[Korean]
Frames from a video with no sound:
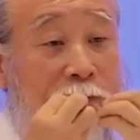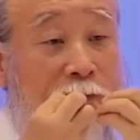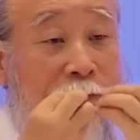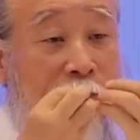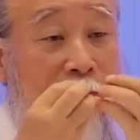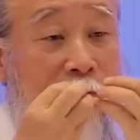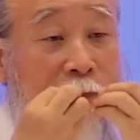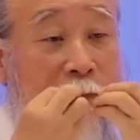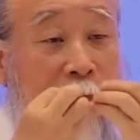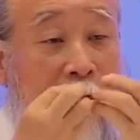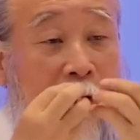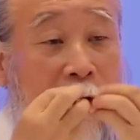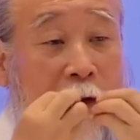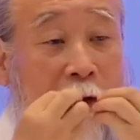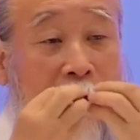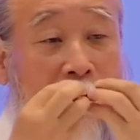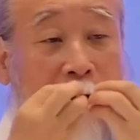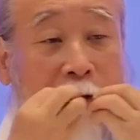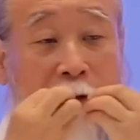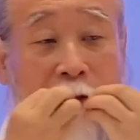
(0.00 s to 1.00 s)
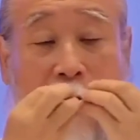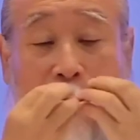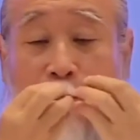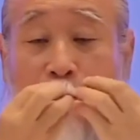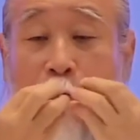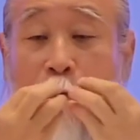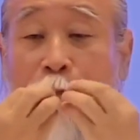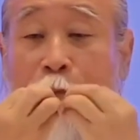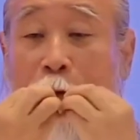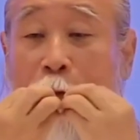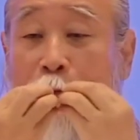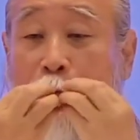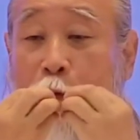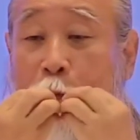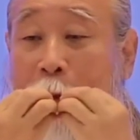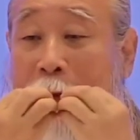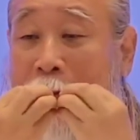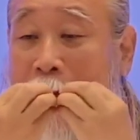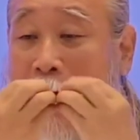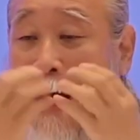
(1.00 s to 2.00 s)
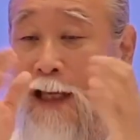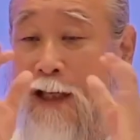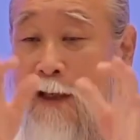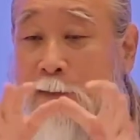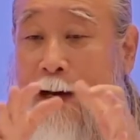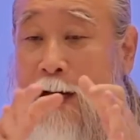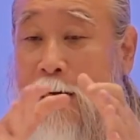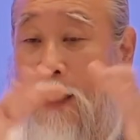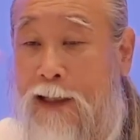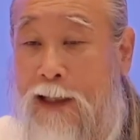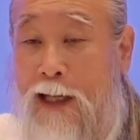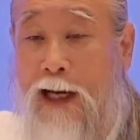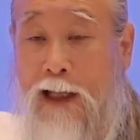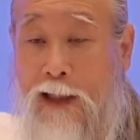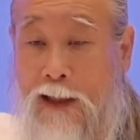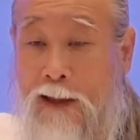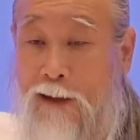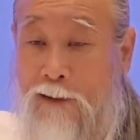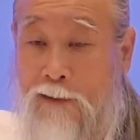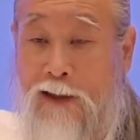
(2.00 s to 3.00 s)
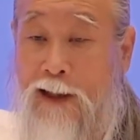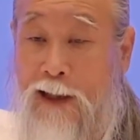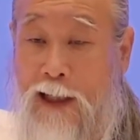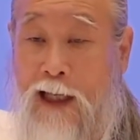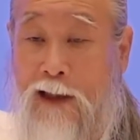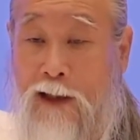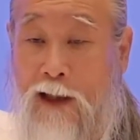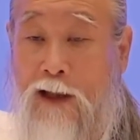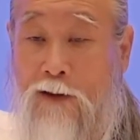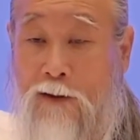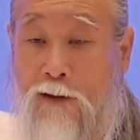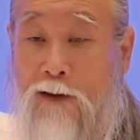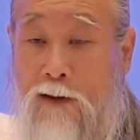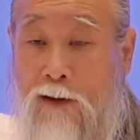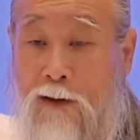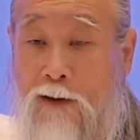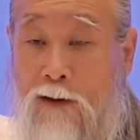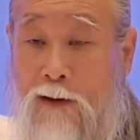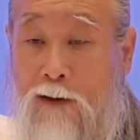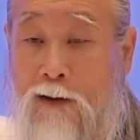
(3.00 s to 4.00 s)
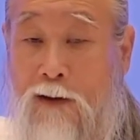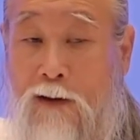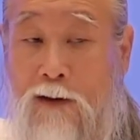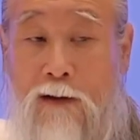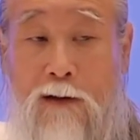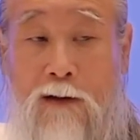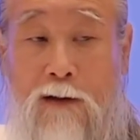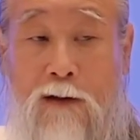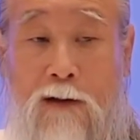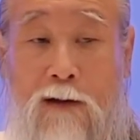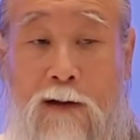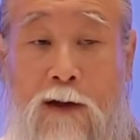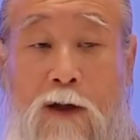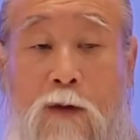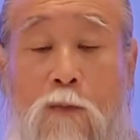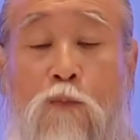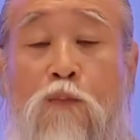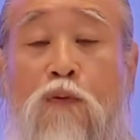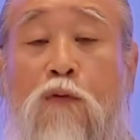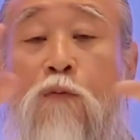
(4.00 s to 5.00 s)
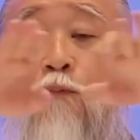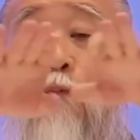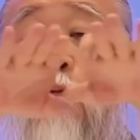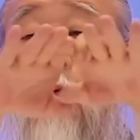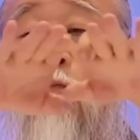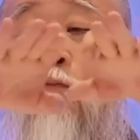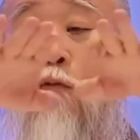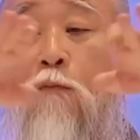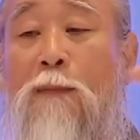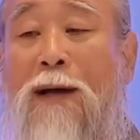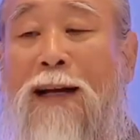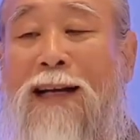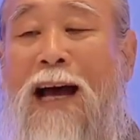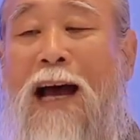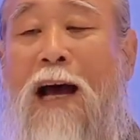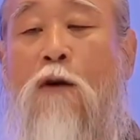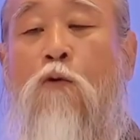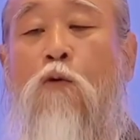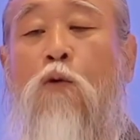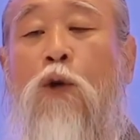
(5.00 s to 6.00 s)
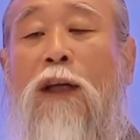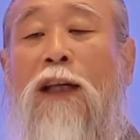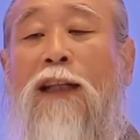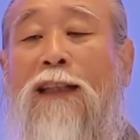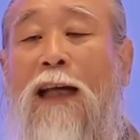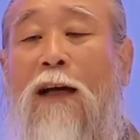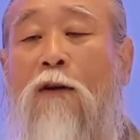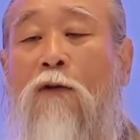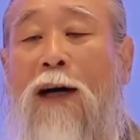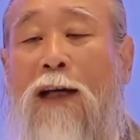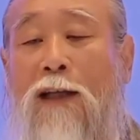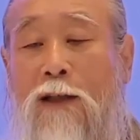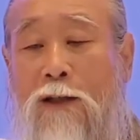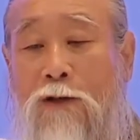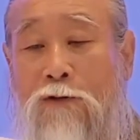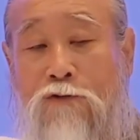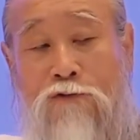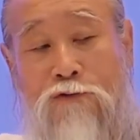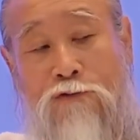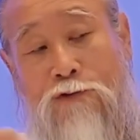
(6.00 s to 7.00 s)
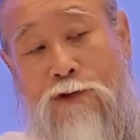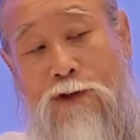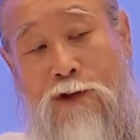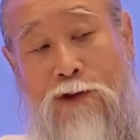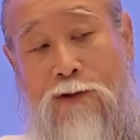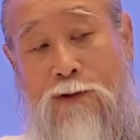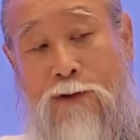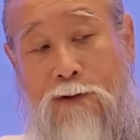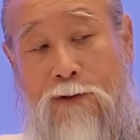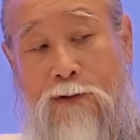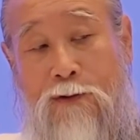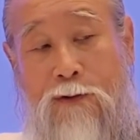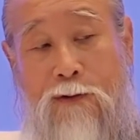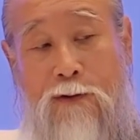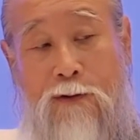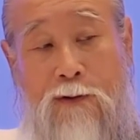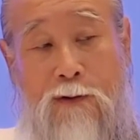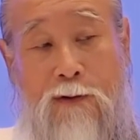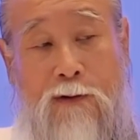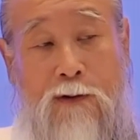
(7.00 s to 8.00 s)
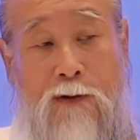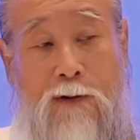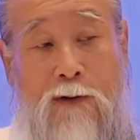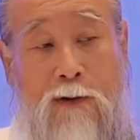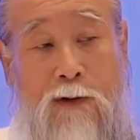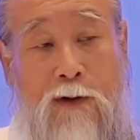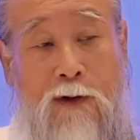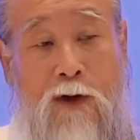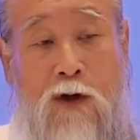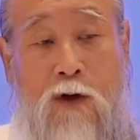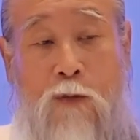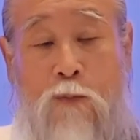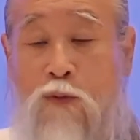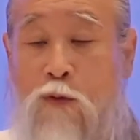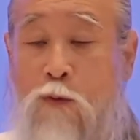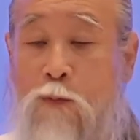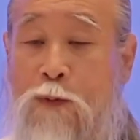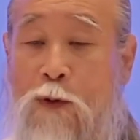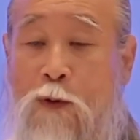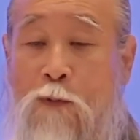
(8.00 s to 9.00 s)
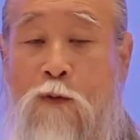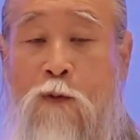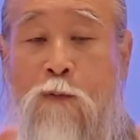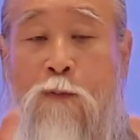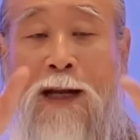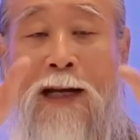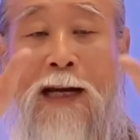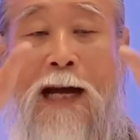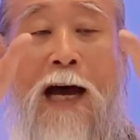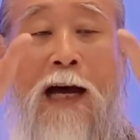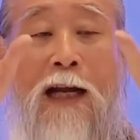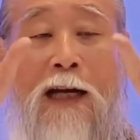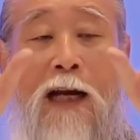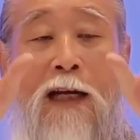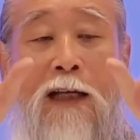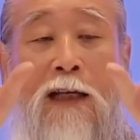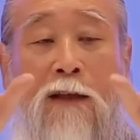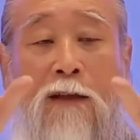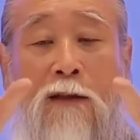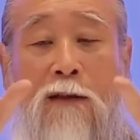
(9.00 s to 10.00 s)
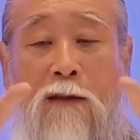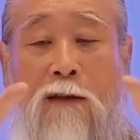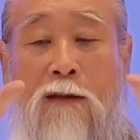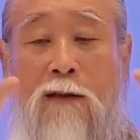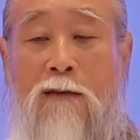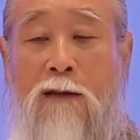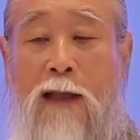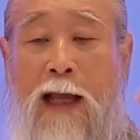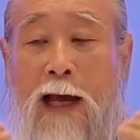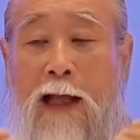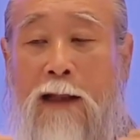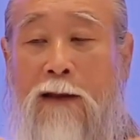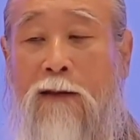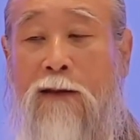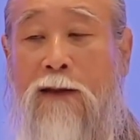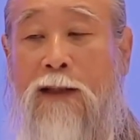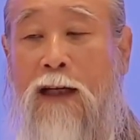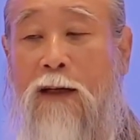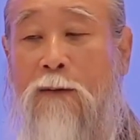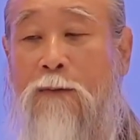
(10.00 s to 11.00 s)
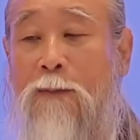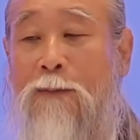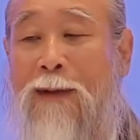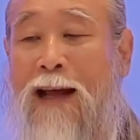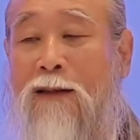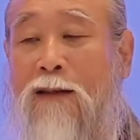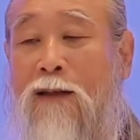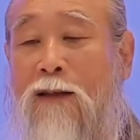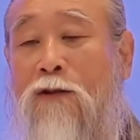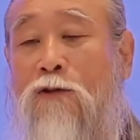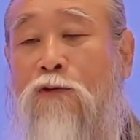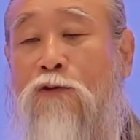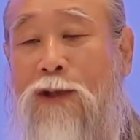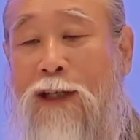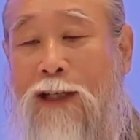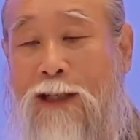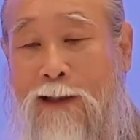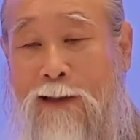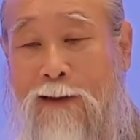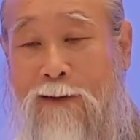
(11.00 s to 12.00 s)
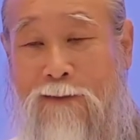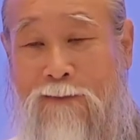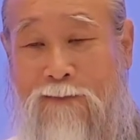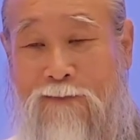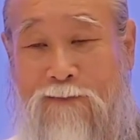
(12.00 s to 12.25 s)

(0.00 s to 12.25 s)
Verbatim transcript: 음. 이게 불평불만 하지 마라 내가 이러는 게 아니에요. 불평불만 하고 있다고 가르쳐 주는 거죠. 불평불만 안 하기는 내 같은 사람이 만들어줘야 돼.